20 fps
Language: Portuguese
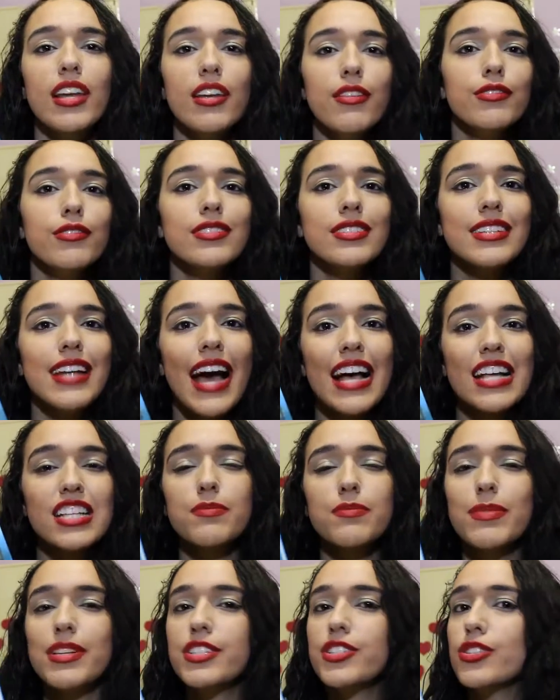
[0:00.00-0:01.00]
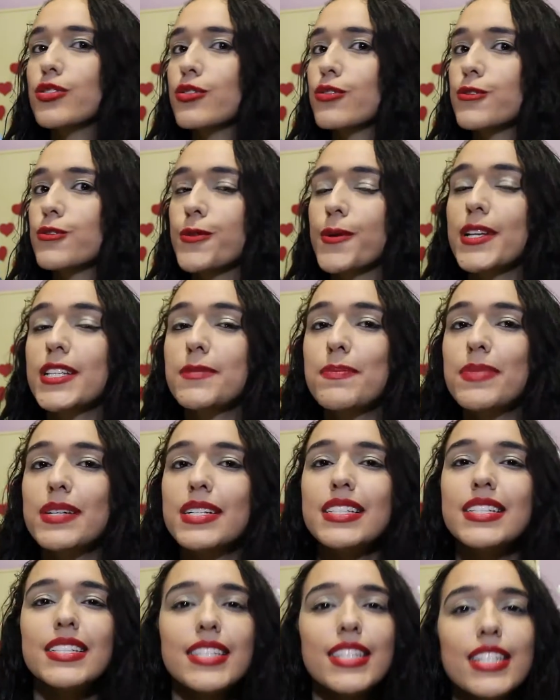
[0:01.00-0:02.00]
o livro traz umas discussões
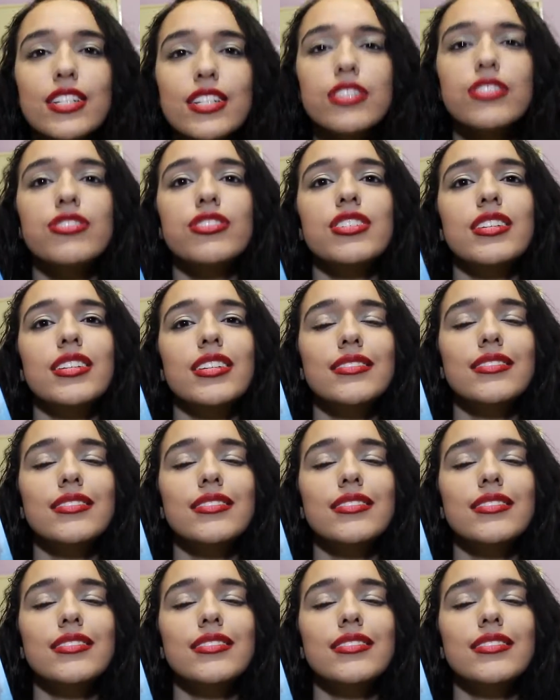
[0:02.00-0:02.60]
bastante